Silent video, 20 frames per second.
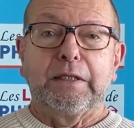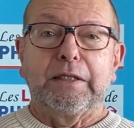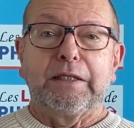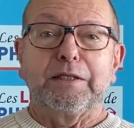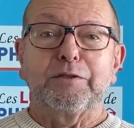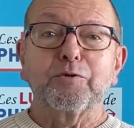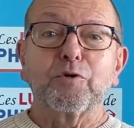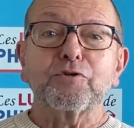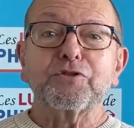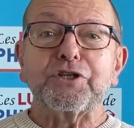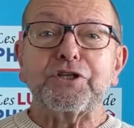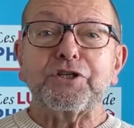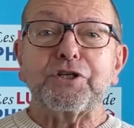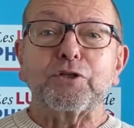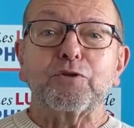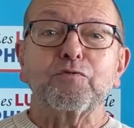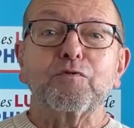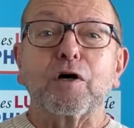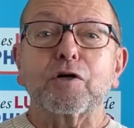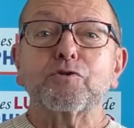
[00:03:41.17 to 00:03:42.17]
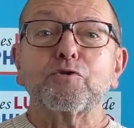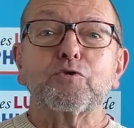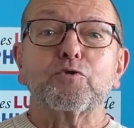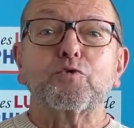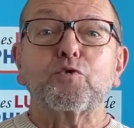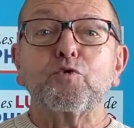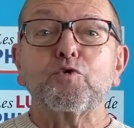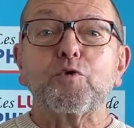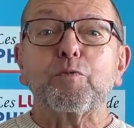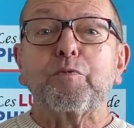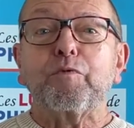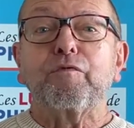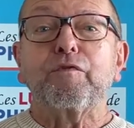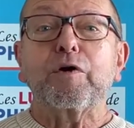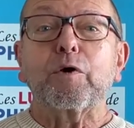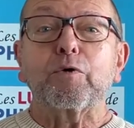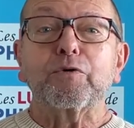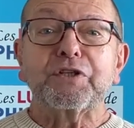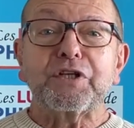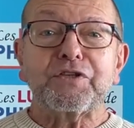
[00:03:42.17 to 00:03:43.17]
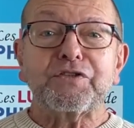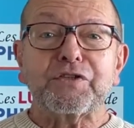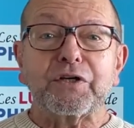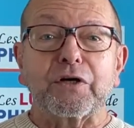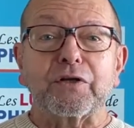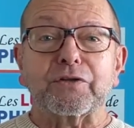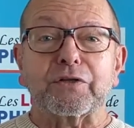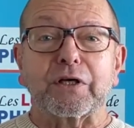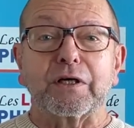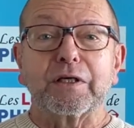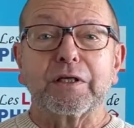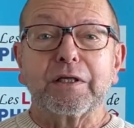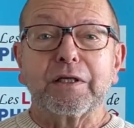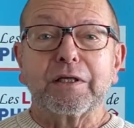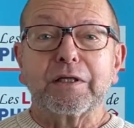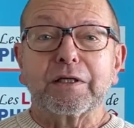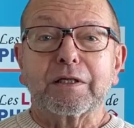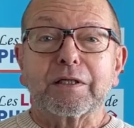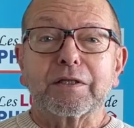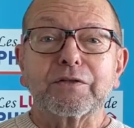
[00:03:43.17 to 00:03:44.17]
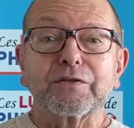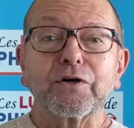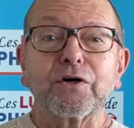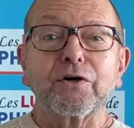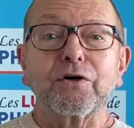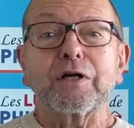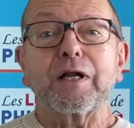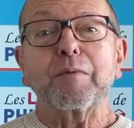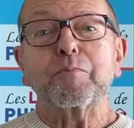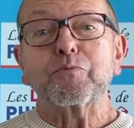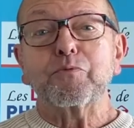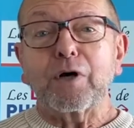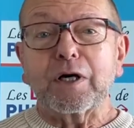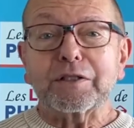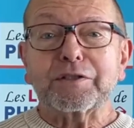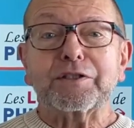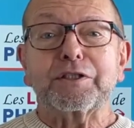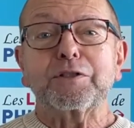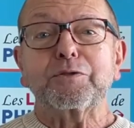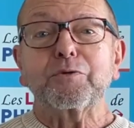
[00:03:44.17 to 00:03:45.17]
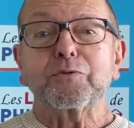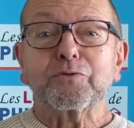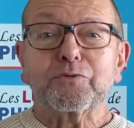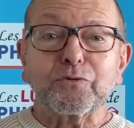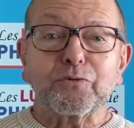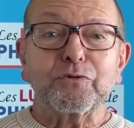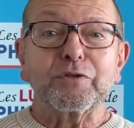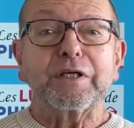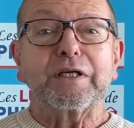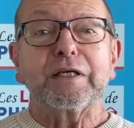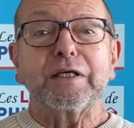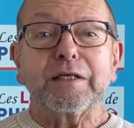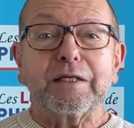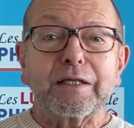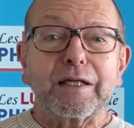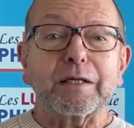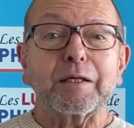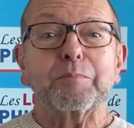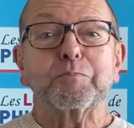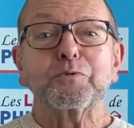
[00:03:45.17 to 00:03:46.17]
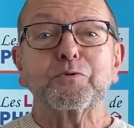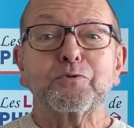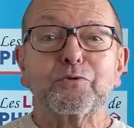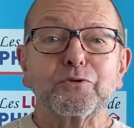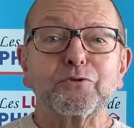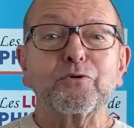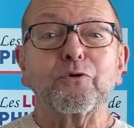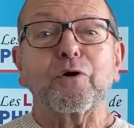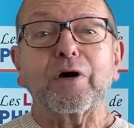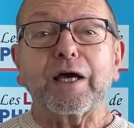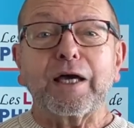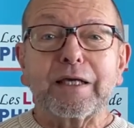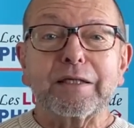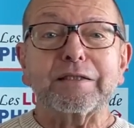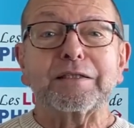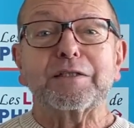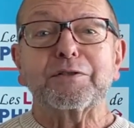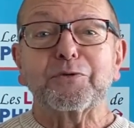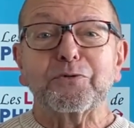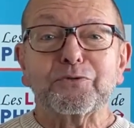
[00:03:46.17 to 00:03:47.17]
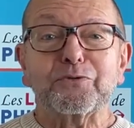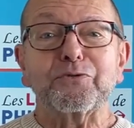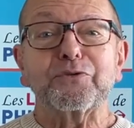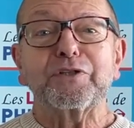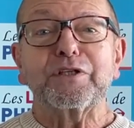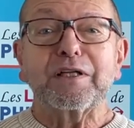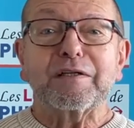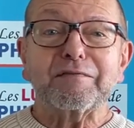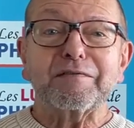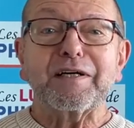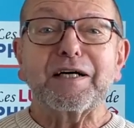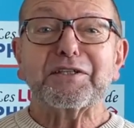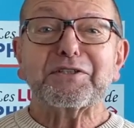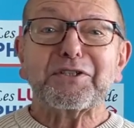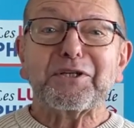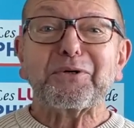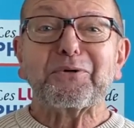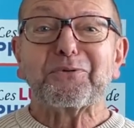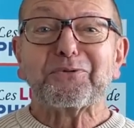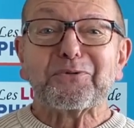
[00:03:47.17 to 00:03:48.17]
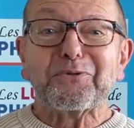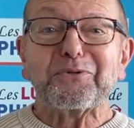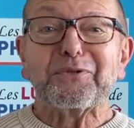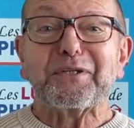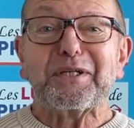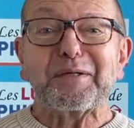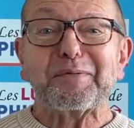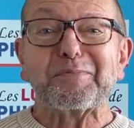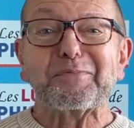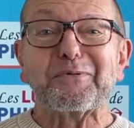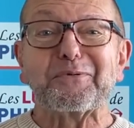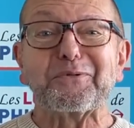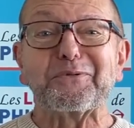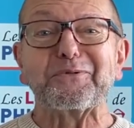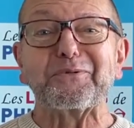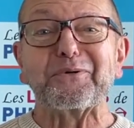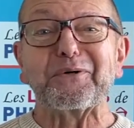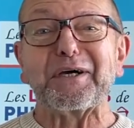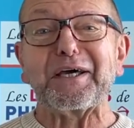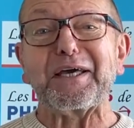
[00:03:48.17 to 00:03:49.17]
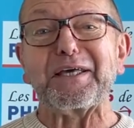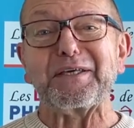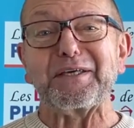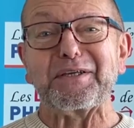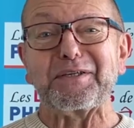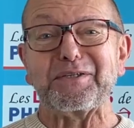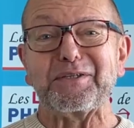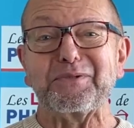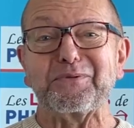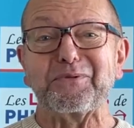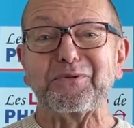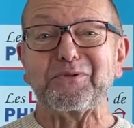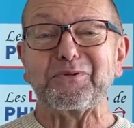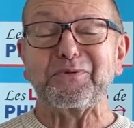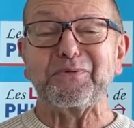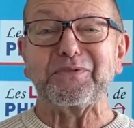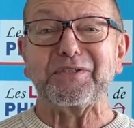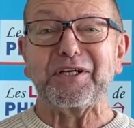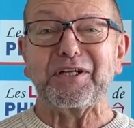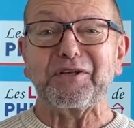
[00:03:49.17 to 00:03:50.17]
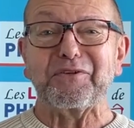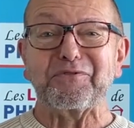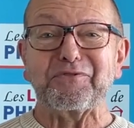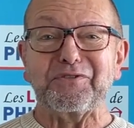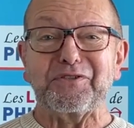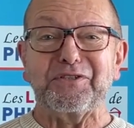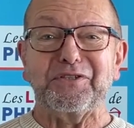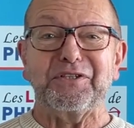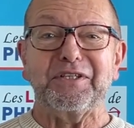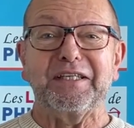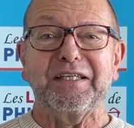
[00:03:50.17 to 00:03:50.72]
Et donc j'essayais de voir jusqu'où je pouvais redescendre dans la boîte qui contenait la boucle d'oreille, qui contenait la vache, qui contenait la boucle d'oreille, et ainsi de suite à l'infini.